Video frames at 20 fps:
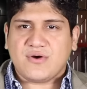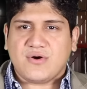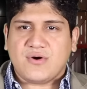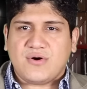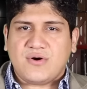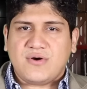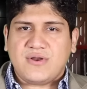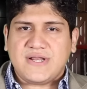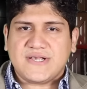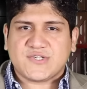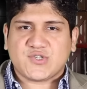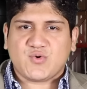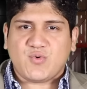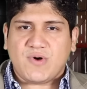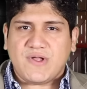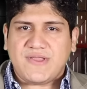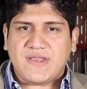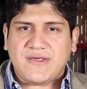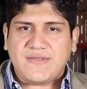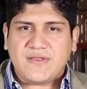con la
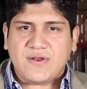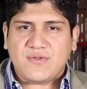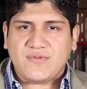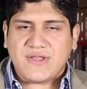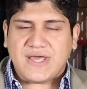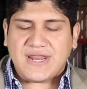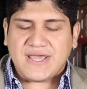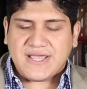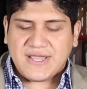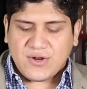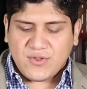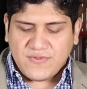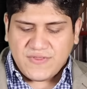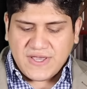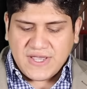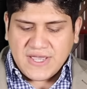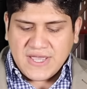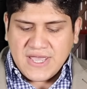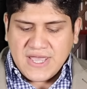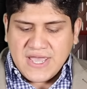escuadra de los Naranjeros
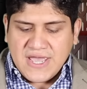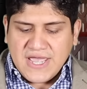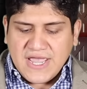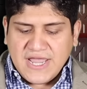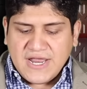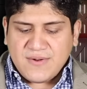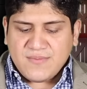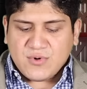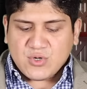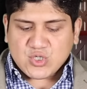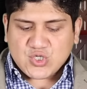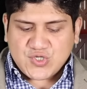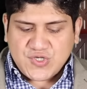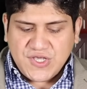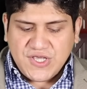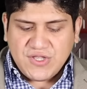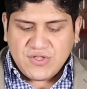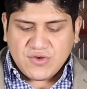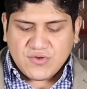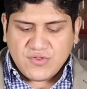de
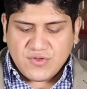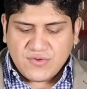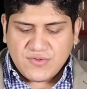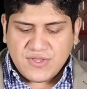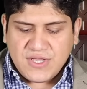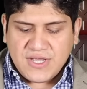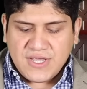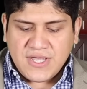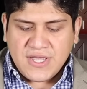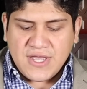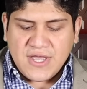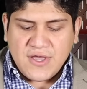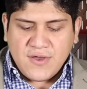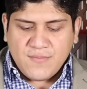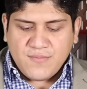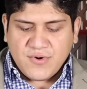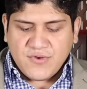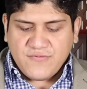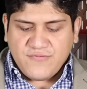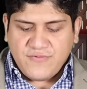Hermosillo, donde
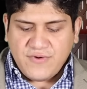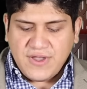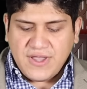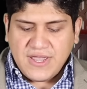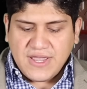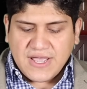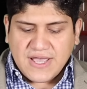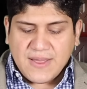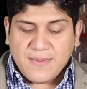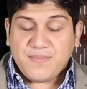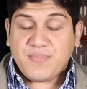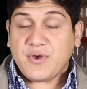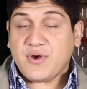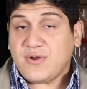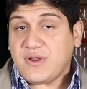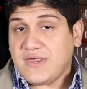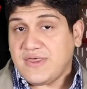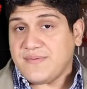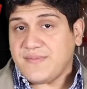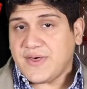pues fue
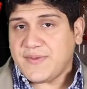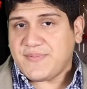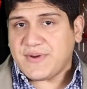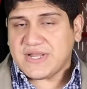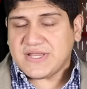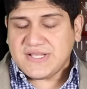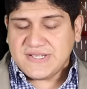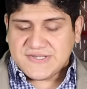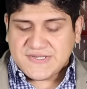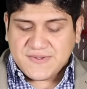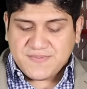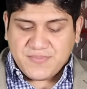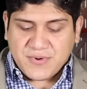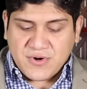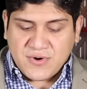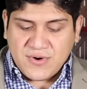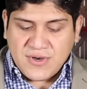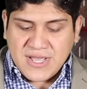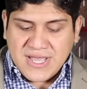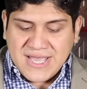campeón, además
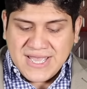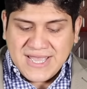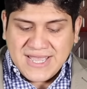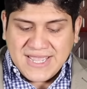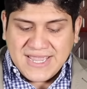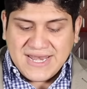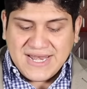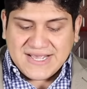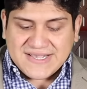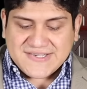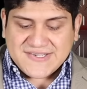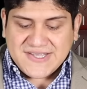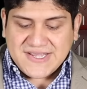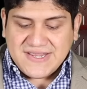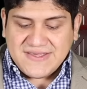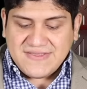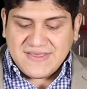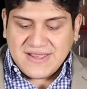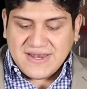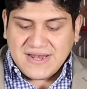participó en la
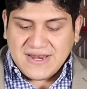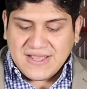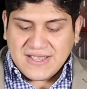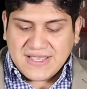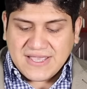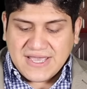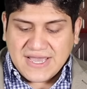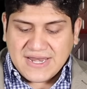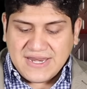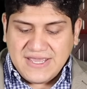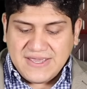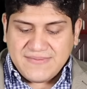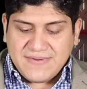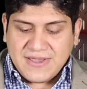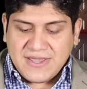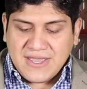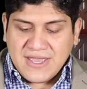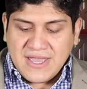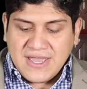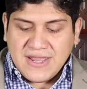Serie del
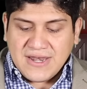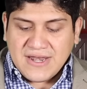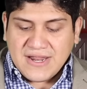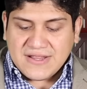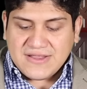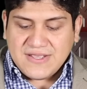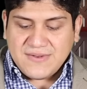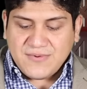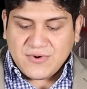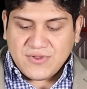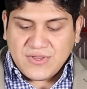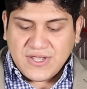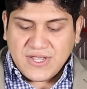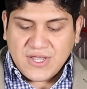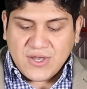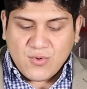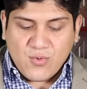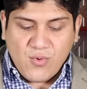Caribe, nativo de